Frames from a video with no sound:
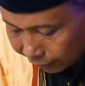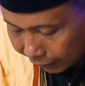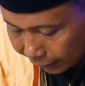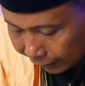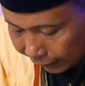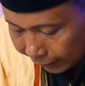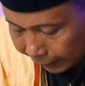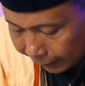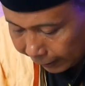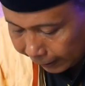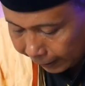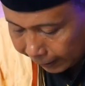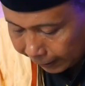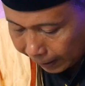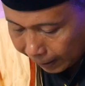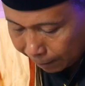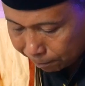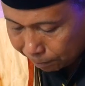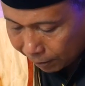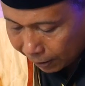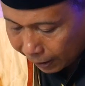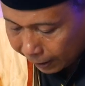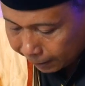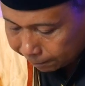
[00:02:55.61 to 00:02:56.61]
Eh,
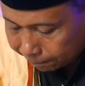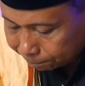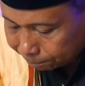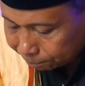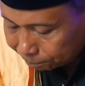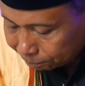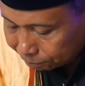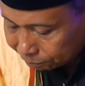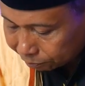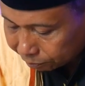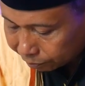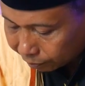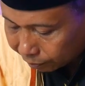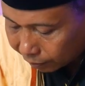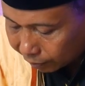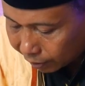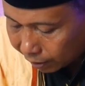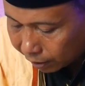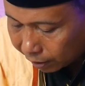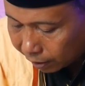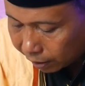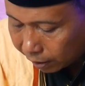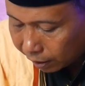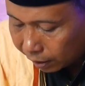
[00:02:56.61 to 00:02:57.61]
apa?
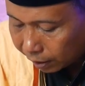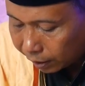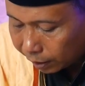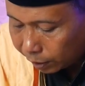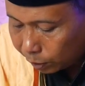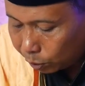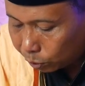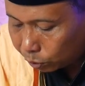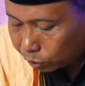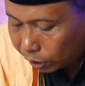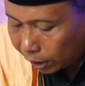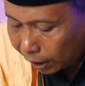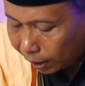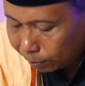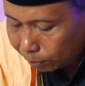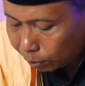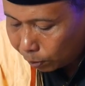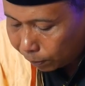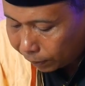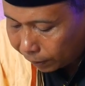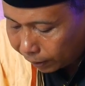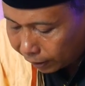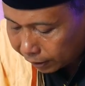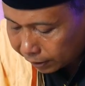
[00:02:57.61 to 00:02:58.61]

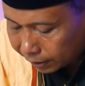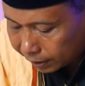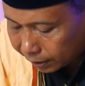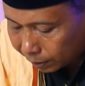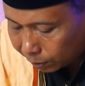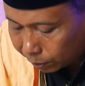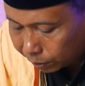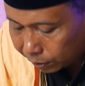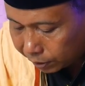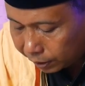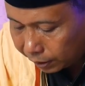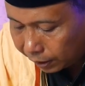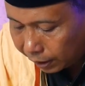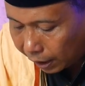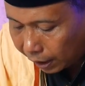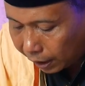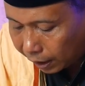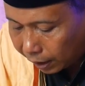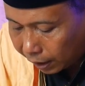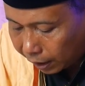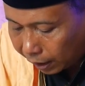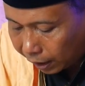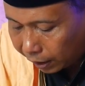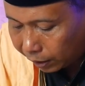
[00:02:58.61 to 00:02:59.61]
Yutlabu minaz zauji
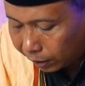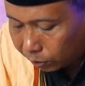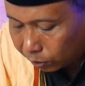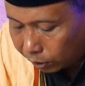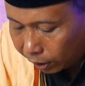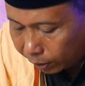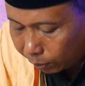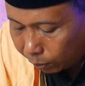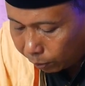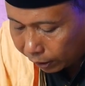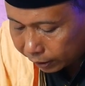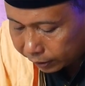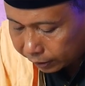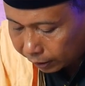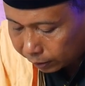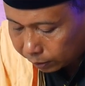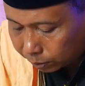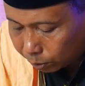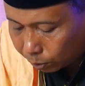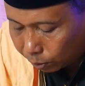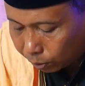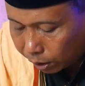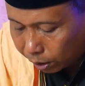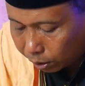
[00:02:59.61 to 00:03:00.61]
aidan
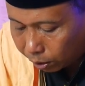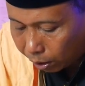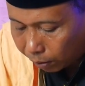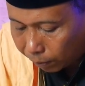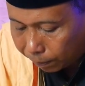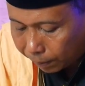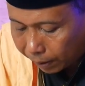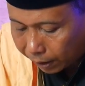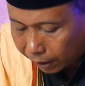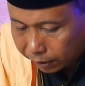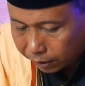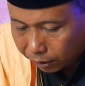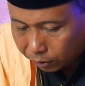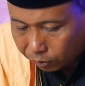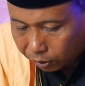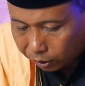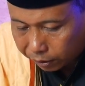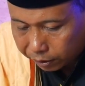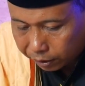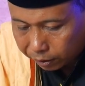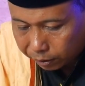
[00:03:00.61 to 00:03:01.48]
waqtad duhli qabla yad'a